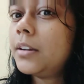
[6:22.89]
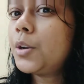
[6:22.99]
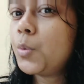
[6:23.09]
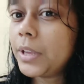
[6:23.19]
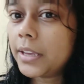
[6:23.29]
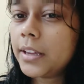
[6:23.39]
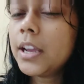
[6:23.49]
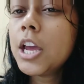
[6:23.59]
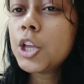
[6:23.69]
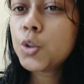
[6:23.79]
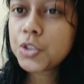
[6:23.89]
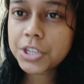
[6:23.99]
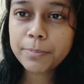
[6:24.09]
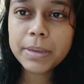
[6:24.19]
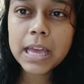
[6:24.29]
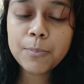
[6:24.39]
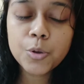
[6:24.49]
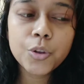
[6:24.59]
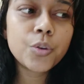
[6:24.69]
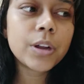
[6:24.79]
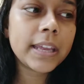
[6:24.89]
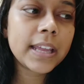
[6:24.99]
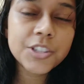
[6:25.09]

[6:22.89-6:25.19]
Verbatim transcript: हेयर टू हेयर तो जब भी आपको यू you नो know,